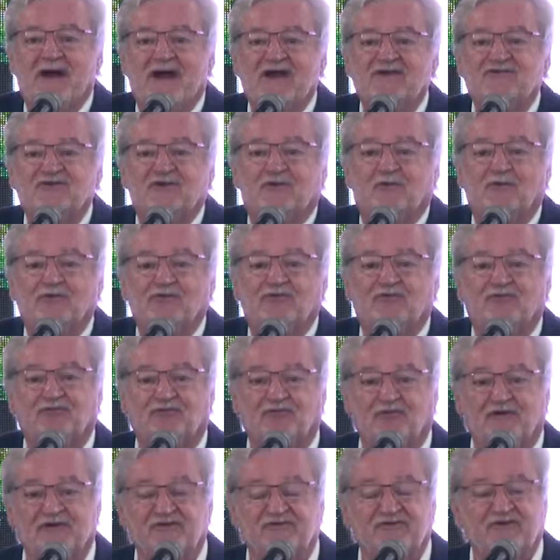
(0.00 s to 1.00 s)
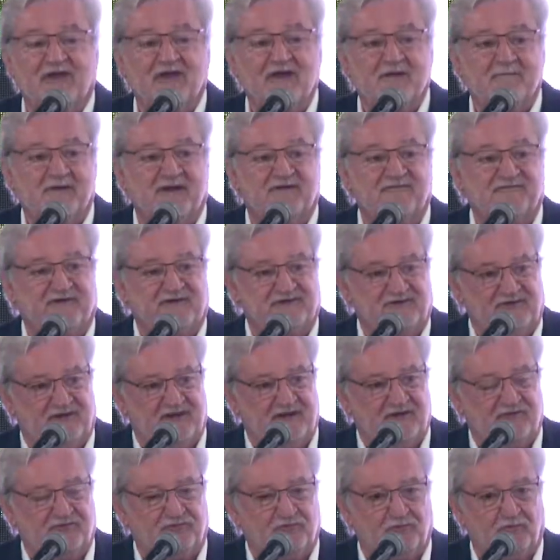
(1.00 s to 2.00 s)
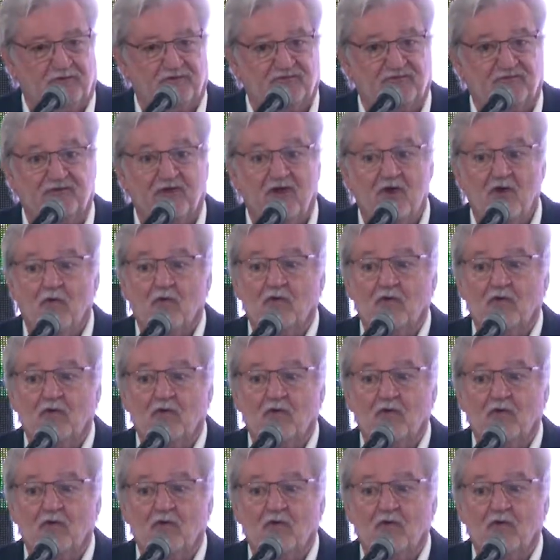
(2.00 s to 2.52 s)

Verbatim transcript: mais de condições para fazer as coisas,